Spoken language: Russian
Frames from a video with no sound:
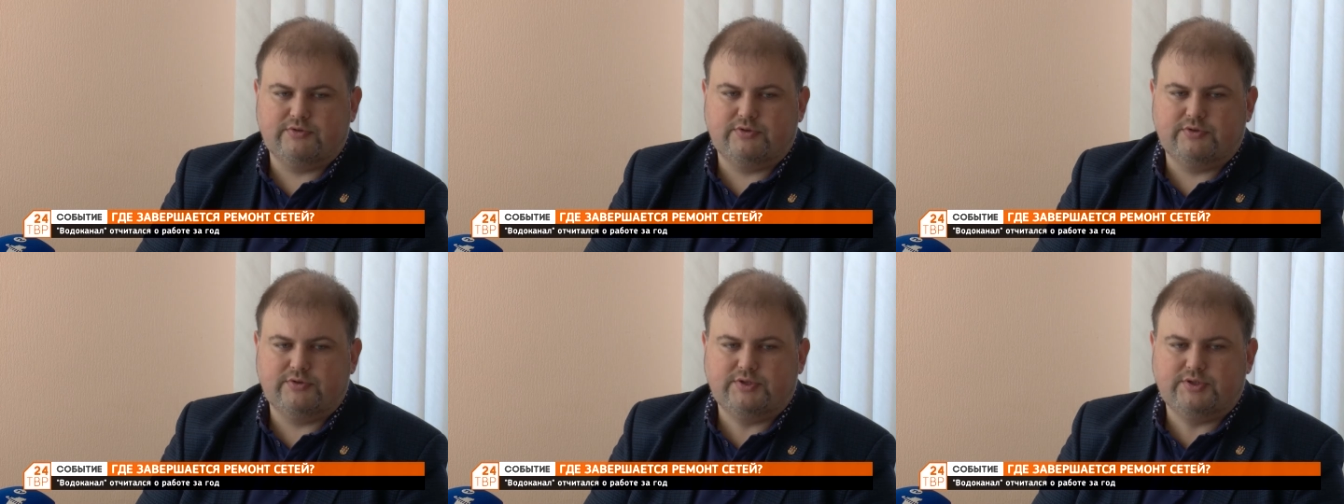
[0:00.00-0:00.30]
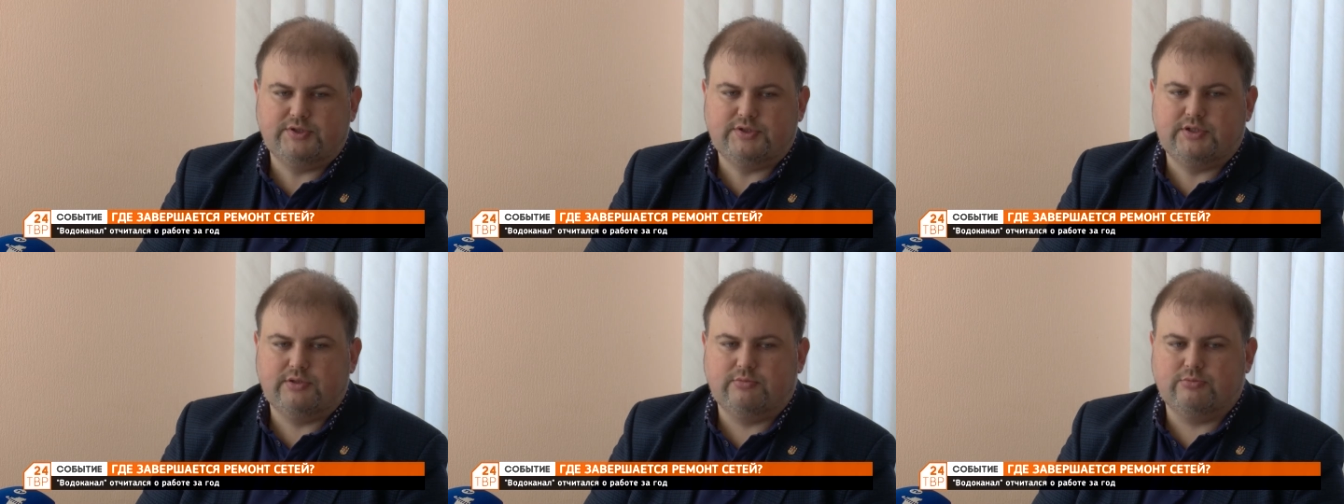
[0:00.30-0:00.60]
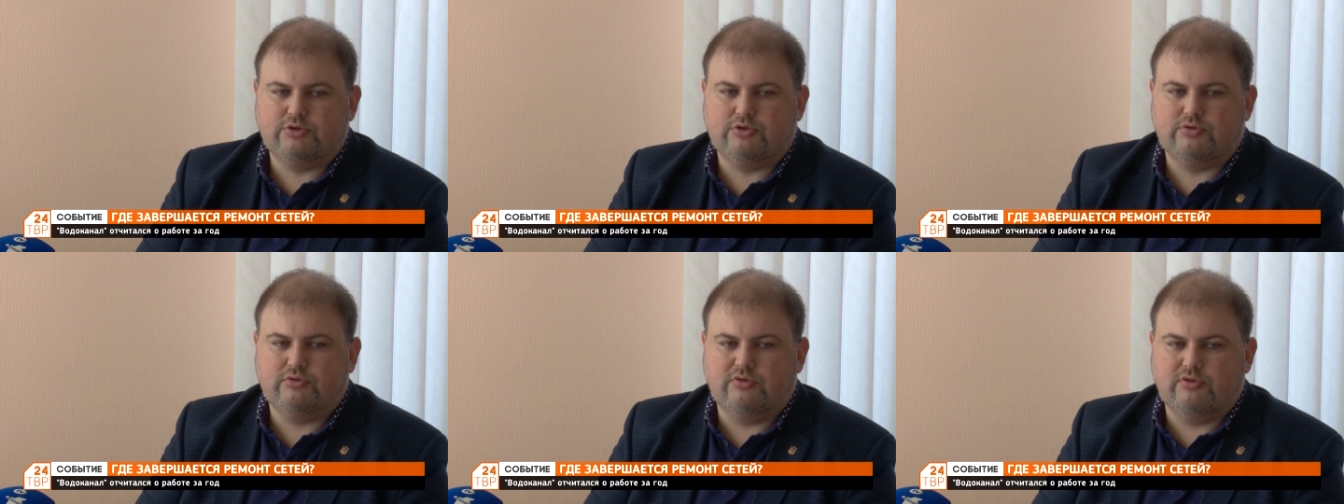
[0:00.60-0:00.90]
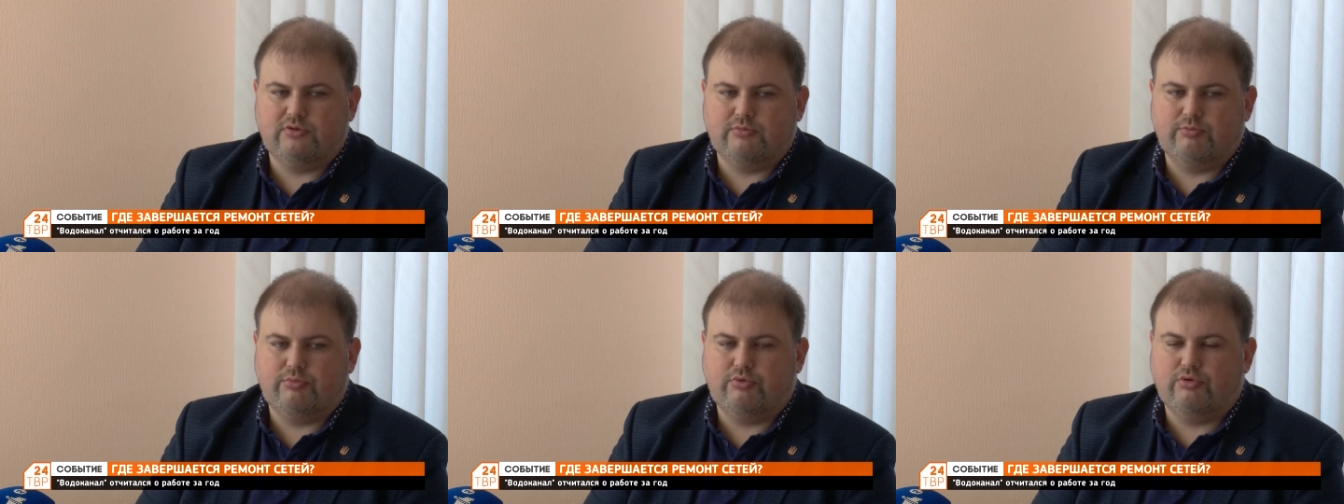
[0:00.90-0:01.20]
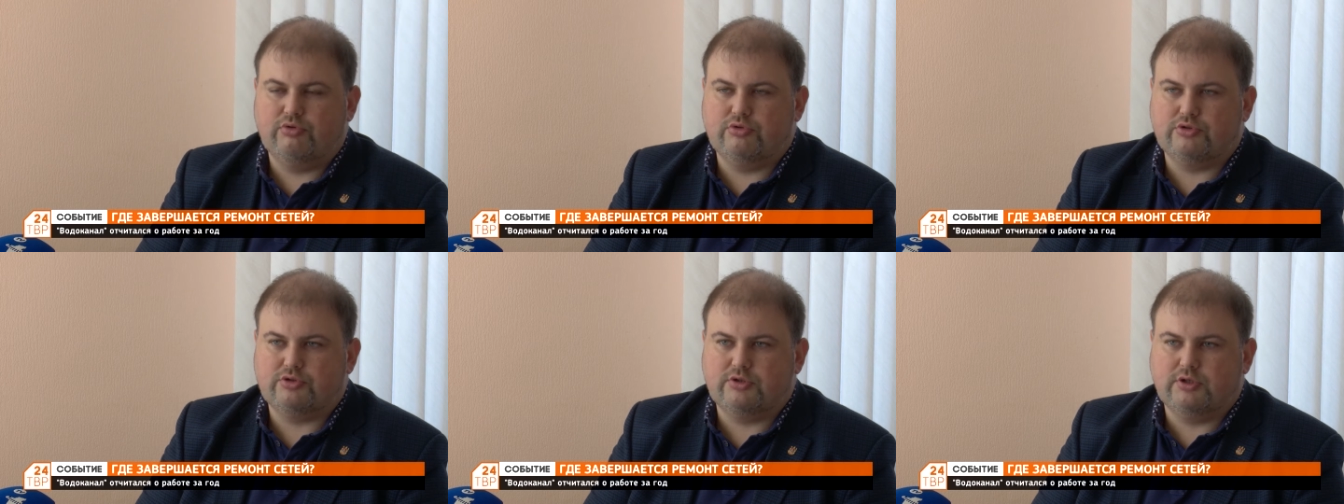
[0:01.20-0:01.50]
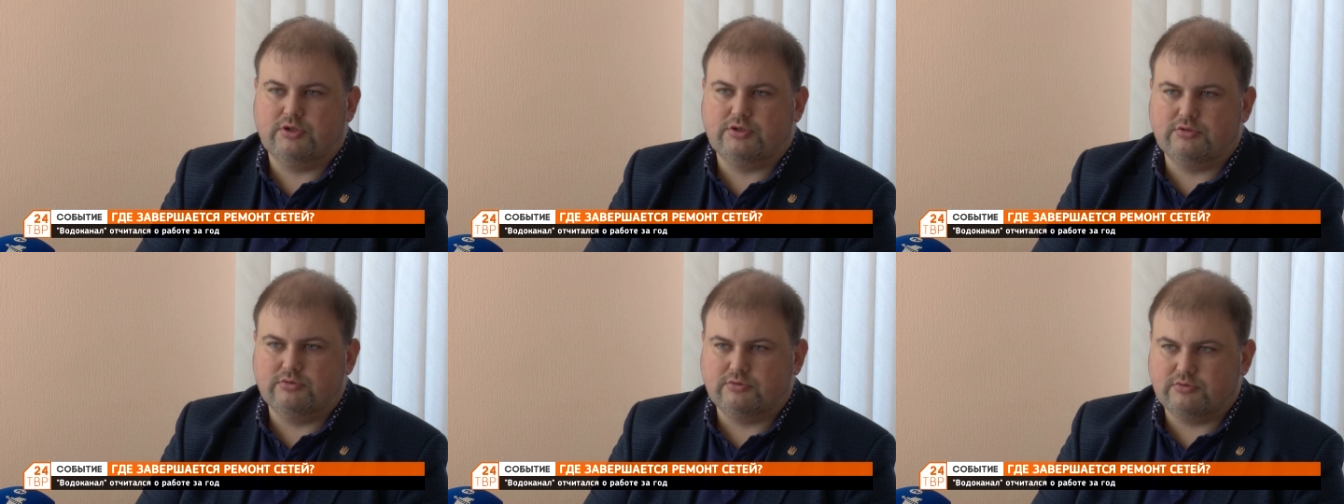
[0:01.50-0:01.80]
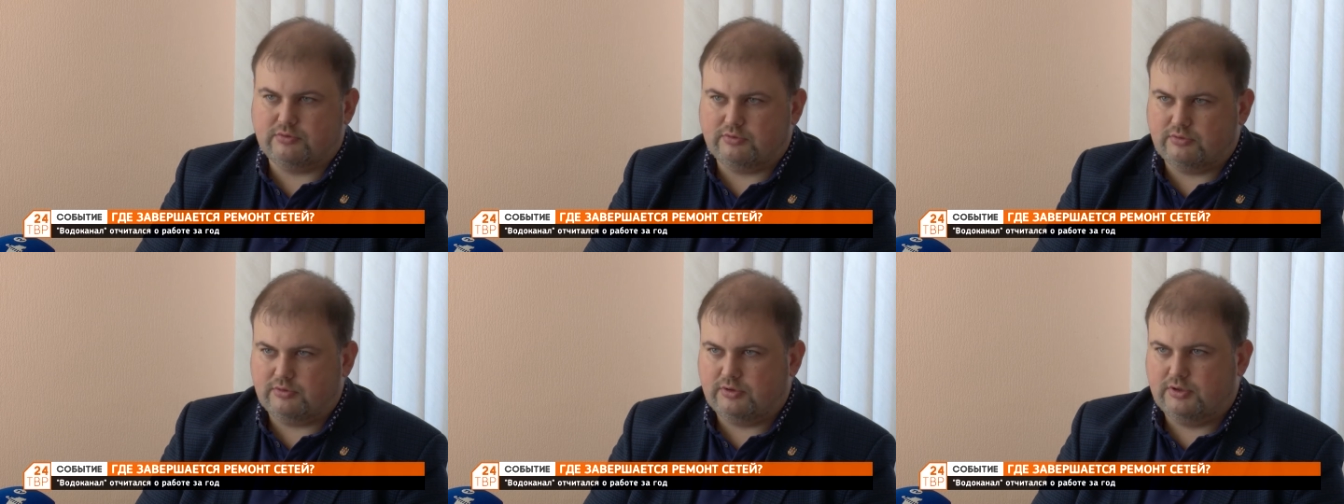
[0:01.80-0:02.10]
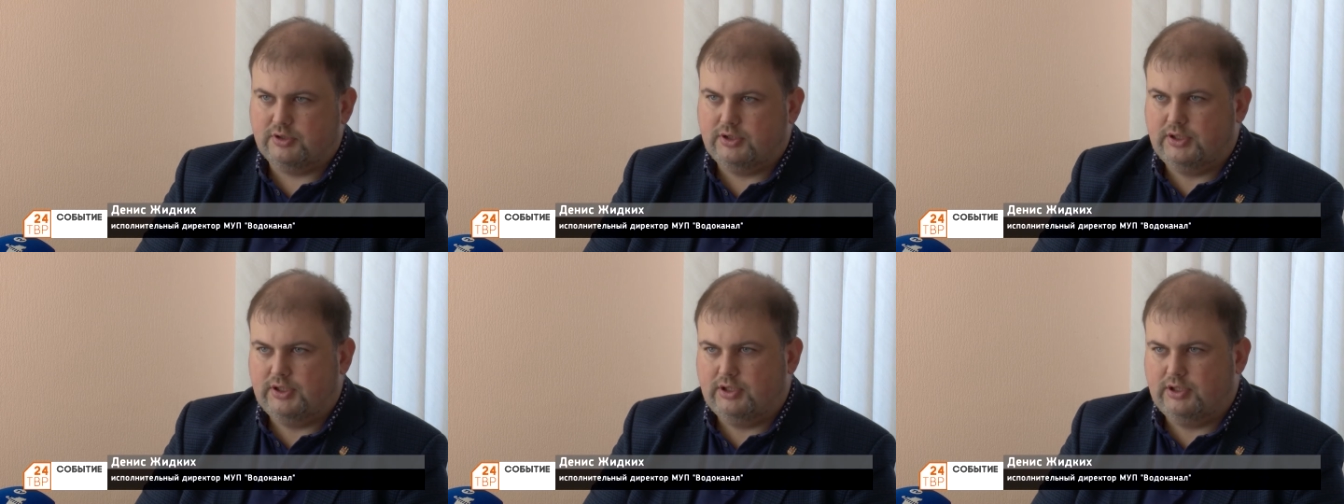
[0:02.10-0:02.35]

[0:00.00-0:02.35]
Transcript: связи с тем, что полностью отсутствует